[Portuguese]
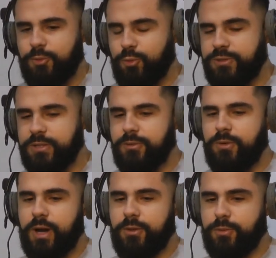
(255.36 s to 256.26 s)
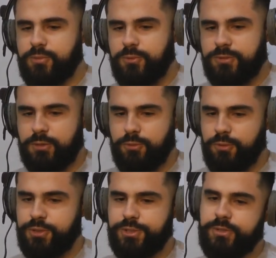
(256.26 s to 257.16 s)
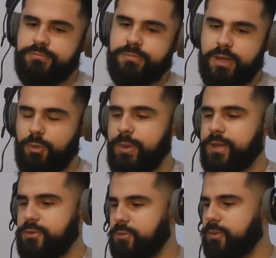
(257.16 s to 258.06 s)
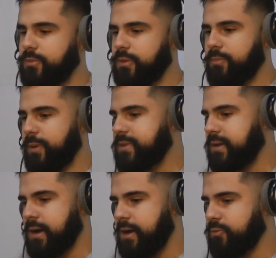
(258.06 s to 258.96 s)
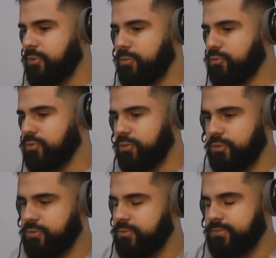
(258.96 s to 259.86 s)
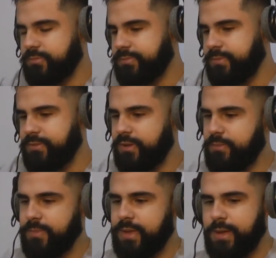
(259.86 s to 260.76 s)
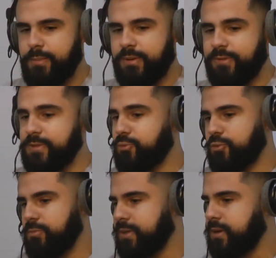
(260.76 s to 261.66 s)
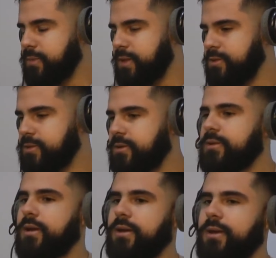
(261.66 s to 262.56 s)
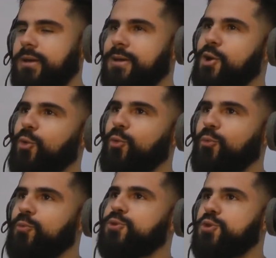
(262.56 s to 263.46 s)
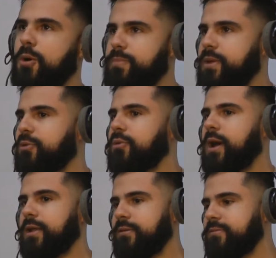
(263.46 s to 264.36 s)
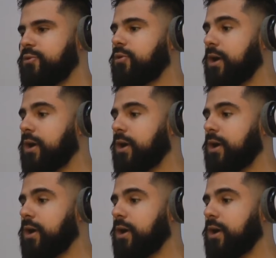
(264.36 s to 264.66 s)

custa tão caro quanto custa hoje. Né? O Brasil é um, é um país caro como um todo, enfim, para fazer tudo basicamente. É, o, o shopping é um lugar que virou